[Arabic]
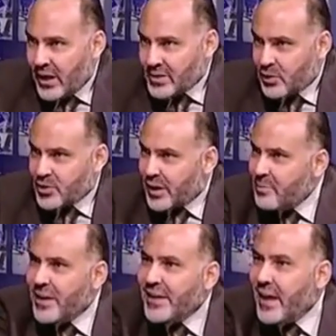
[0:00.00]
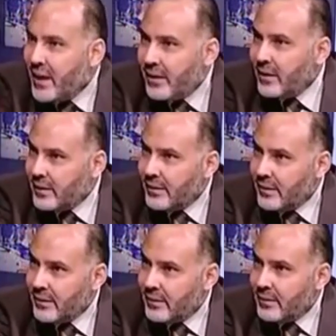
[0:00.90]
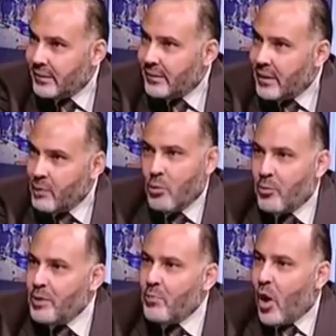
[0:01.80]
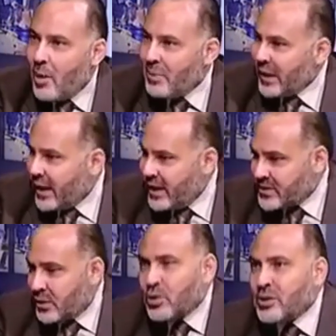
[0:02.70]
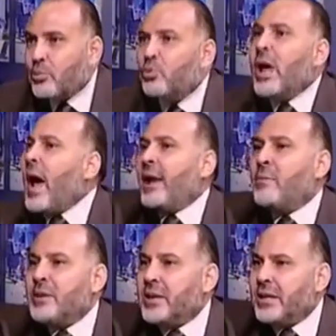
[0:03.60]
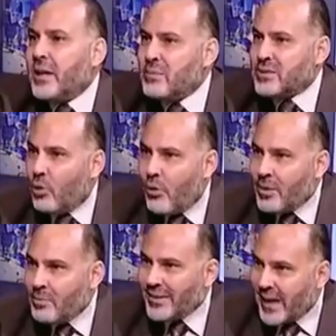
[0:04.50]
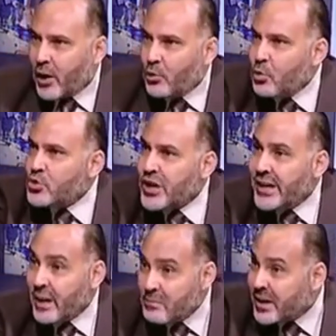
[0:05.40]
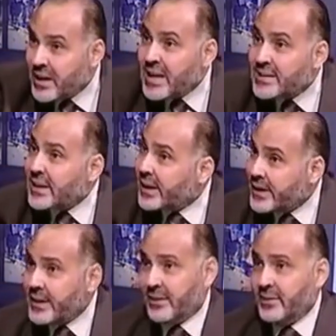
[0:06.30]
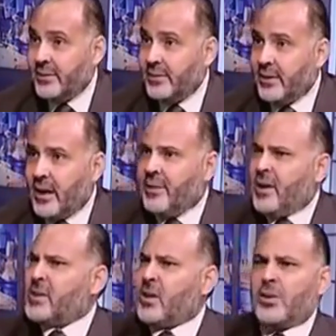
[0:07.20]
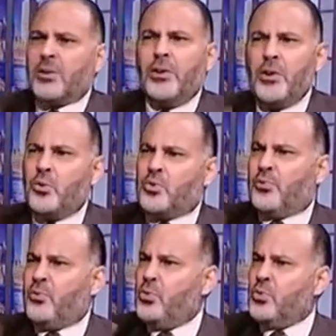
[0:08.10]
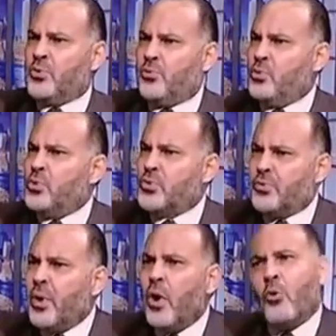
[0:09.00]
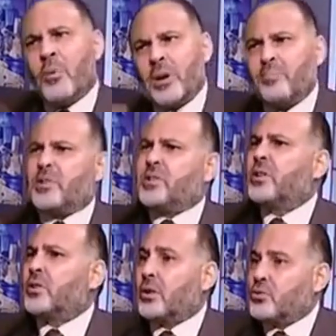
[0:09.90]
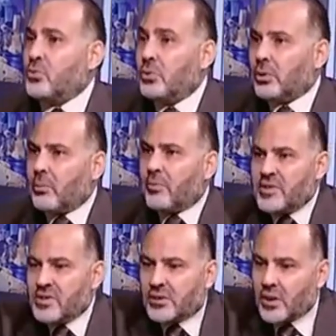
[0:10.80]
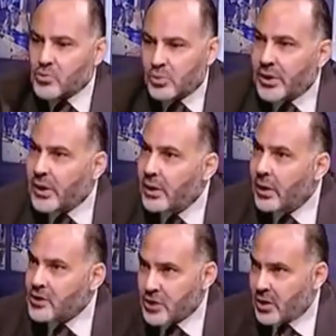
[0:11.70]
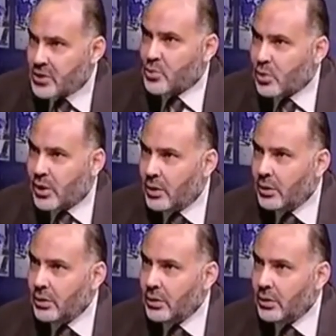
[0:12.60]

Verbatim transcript: عليه الصلاه والسلام هنا ممكن محمد عليه الصلاه والسلام يكون اعلى من كده بس هو ما تدخلوهوش هنا بتجيلي اسئله كده حضرتك ذكرت ان يوسف ويوسف ويوسف وما جبتش سيره الرسول طب فين سيره الرسول هنا عشان انا اذكرها